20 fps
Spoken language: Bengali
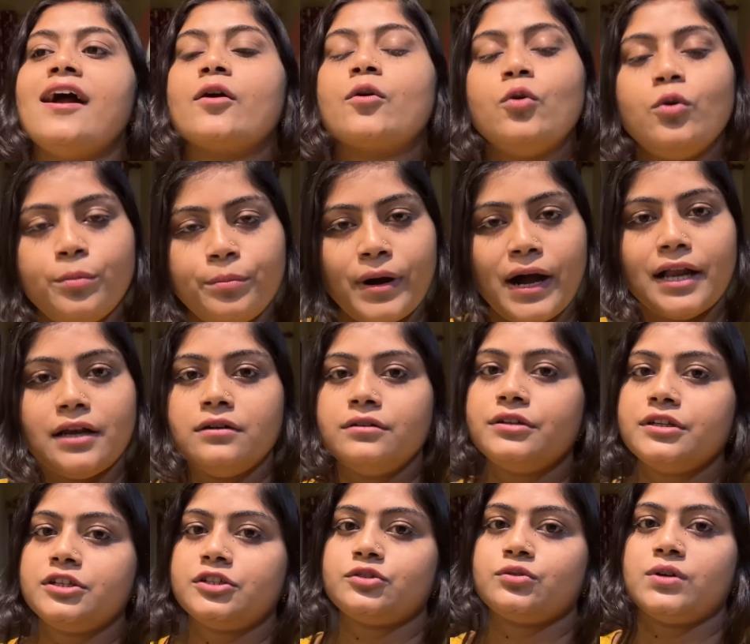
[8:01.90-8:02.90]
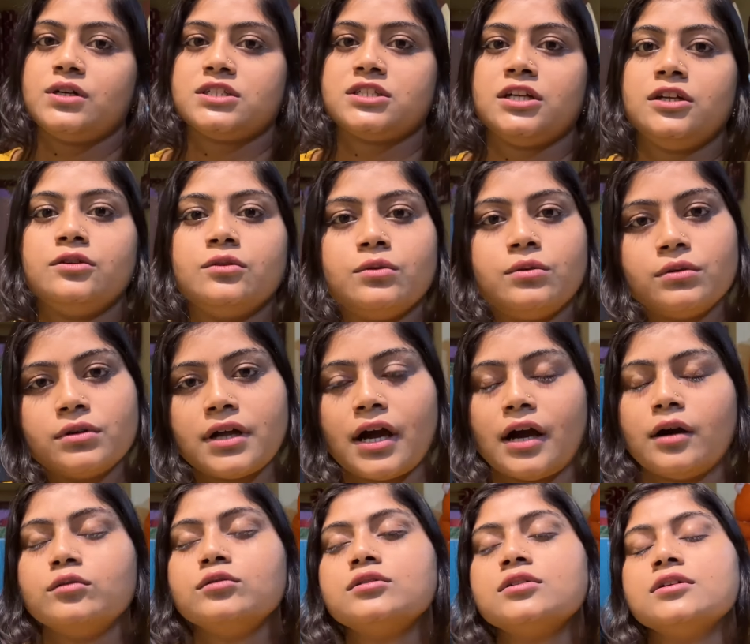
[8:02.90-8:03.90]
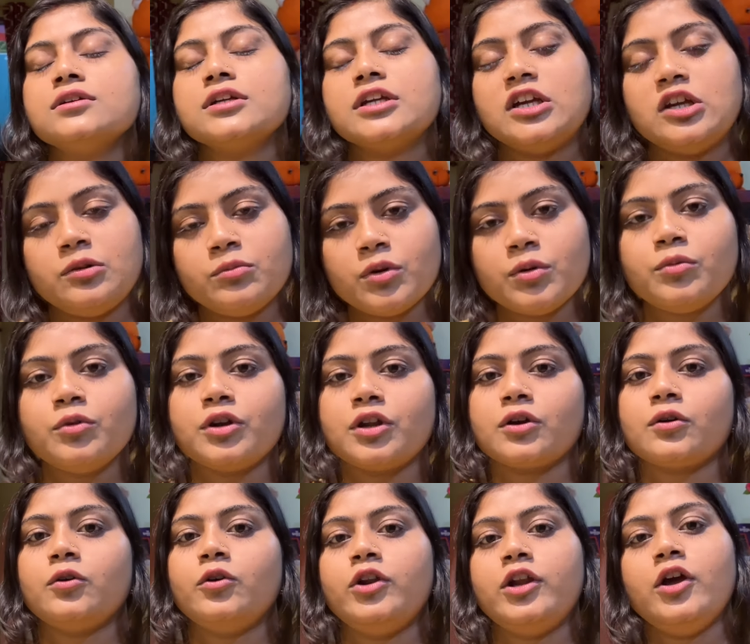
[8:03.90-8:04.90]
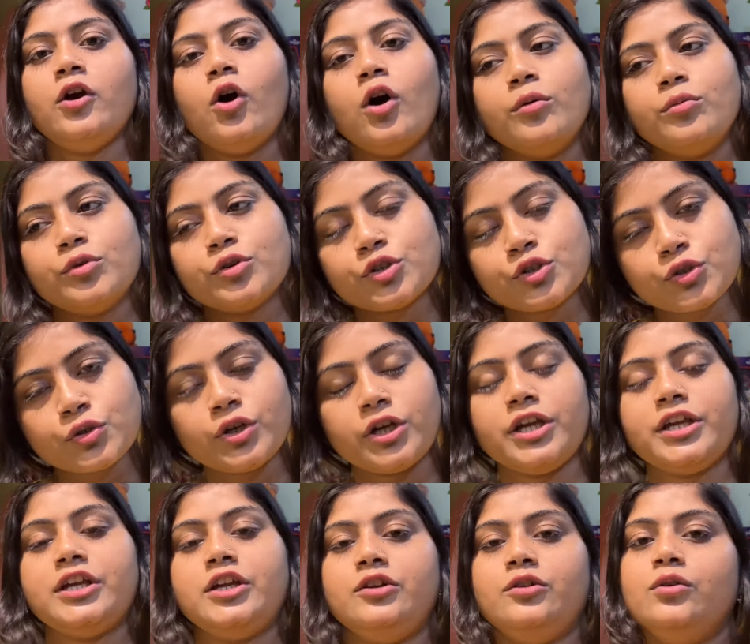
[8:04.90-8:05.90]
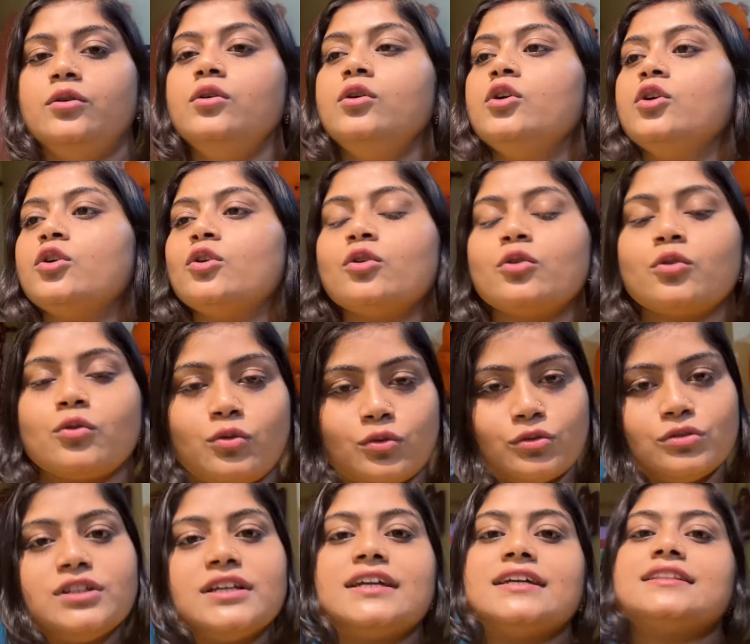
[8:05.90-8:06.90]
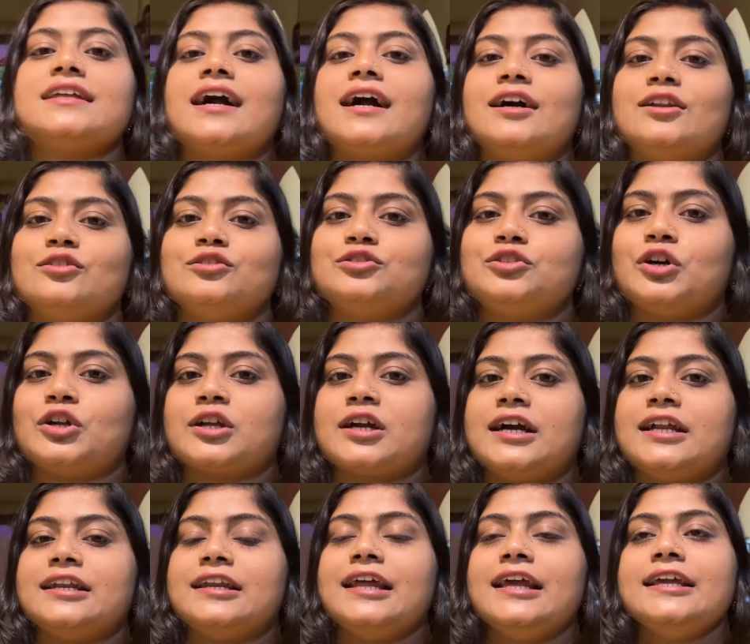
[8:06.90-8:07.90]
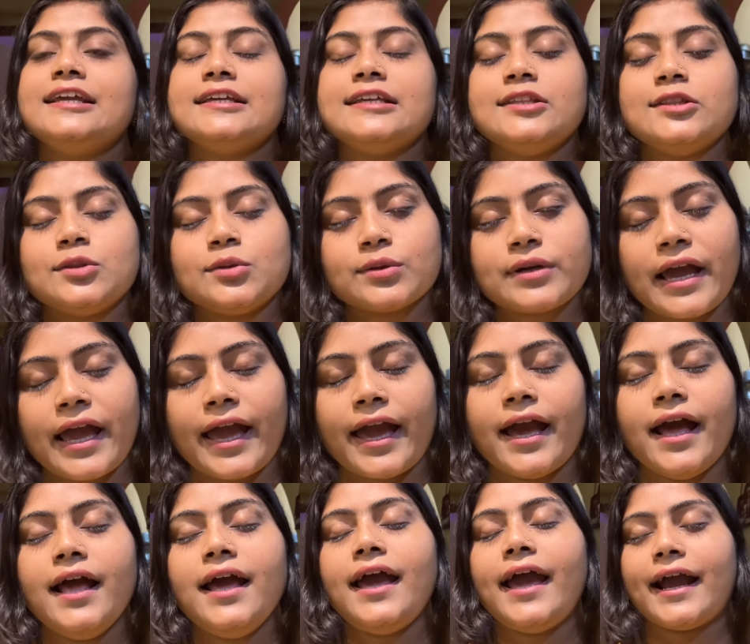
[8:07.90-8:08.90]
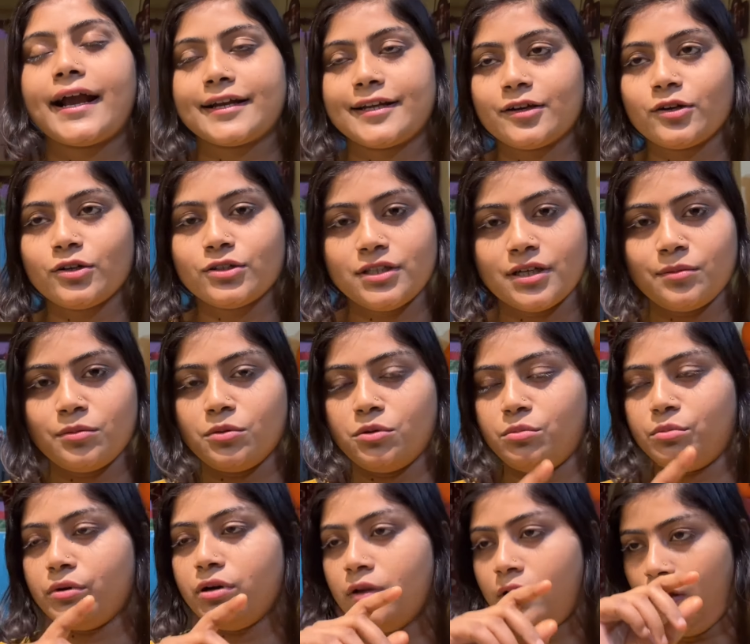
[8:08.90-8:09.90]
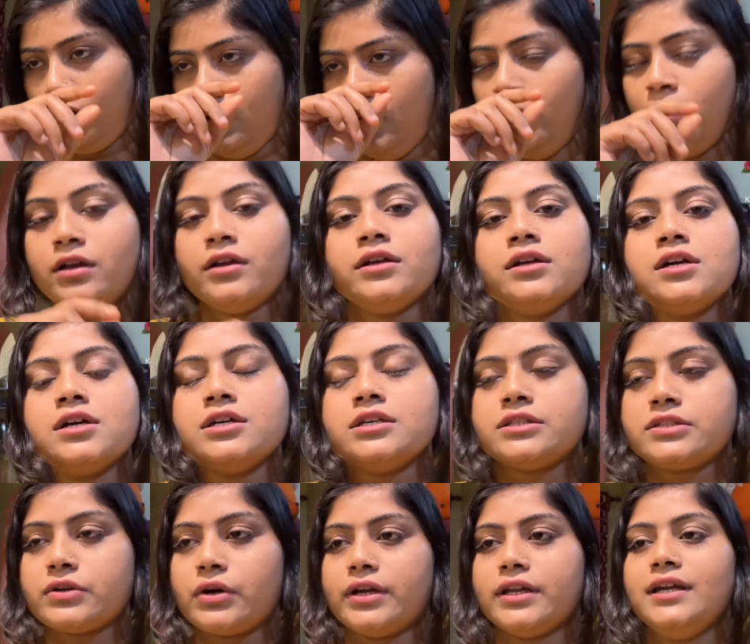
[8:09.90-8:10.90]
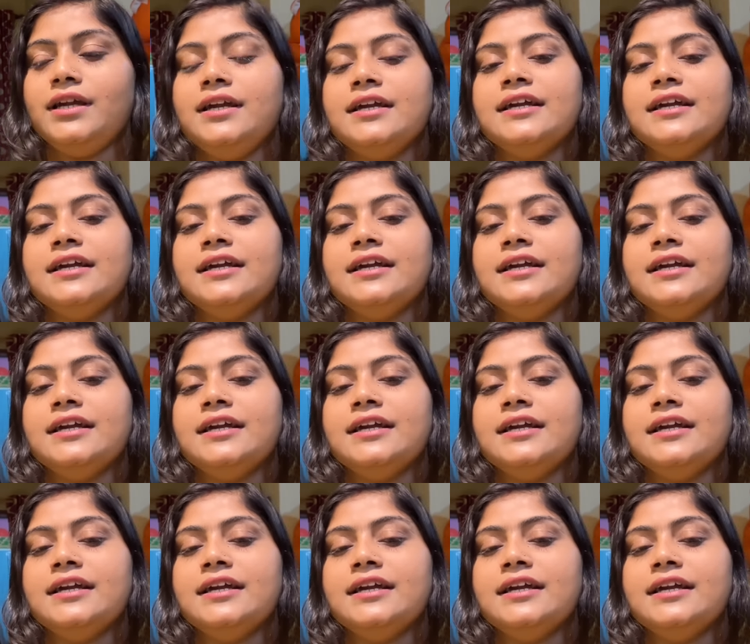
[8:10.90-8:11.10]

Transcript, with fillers: খুব ভালো ডিশওয়াশার নো ডাউট কিনবো মনে করলে অবশ্যই কিনো কোনো দিকে তাকানোর দরকার নেই কিন্তু হ্যাঁ একটা কথা বলবো সরি